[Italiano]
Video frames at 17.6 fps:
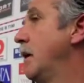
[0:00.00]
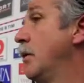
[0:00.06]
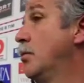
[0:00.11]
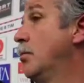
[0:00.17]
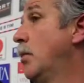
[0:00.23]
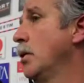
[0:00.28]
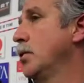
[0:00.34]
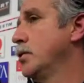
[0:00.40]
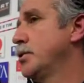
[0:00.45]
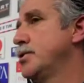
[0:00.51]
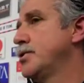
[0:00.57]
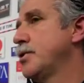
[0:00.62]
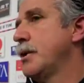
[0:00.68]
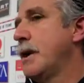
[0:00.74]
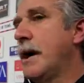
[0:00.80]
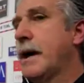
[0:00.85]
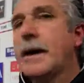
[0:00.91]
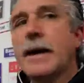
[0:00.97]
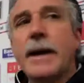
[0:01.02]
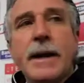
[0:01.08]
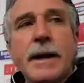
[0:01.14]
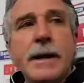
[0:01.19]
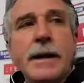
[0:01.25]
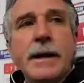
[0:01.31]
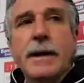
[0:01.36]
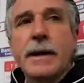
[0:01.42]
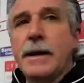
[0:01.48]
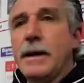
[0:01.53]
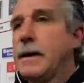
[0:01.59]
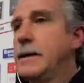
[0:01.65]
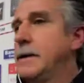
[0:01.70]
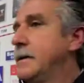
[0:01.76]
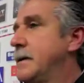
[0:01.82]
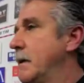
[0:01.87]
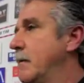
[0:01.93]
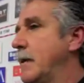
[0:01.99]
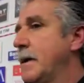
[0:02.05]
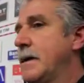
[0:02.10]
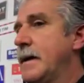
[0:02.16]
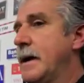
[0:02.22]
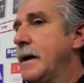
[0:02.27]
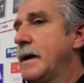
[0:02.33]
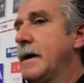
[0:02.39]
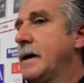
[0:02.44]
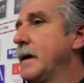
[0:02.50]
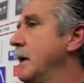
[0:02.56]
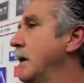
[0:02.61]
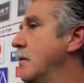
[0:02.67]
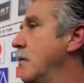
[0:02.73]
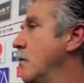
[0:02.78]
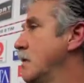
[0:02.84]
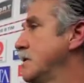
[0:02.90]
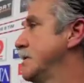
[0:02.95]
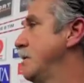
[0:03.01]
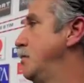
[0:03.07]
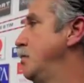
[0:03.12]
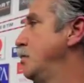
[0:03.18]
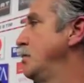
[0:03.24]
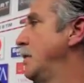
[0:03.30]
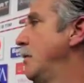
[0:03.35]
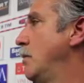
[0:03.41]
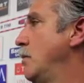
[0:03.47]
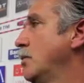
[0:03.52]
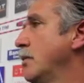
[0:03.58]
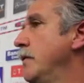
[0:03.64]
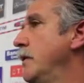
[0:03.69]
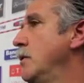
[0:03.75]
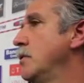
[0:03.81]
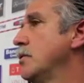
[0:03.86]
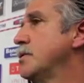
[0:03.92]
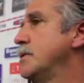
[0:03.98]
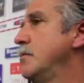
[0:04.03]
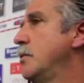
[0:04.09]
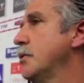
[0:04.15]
hanno un modo di giocare e di interpretare con queste punte molto veloci,